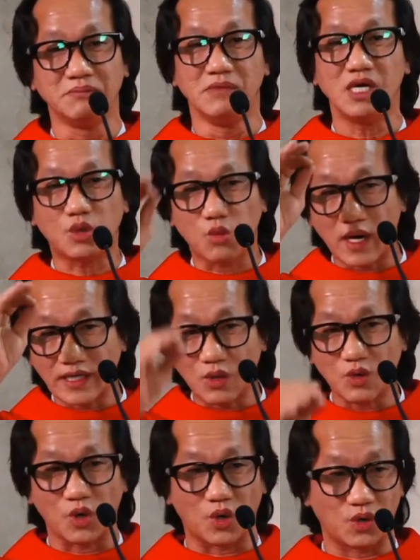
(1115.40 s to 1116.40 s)
bước qua
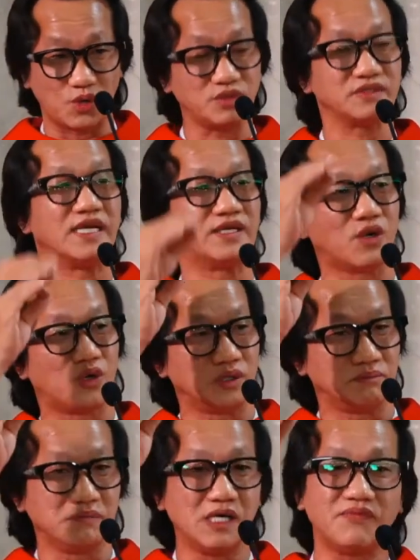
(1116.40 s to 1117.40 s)
đau khổ để
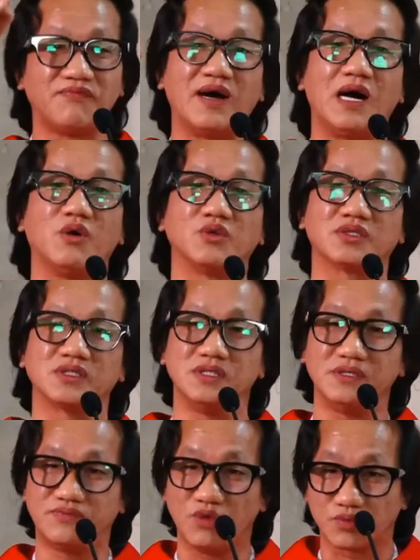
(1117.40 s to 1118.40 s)
rồi bước vào
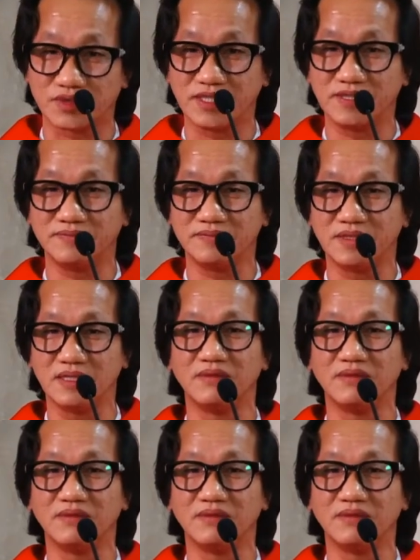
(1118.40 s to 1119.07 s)
sự phục sinh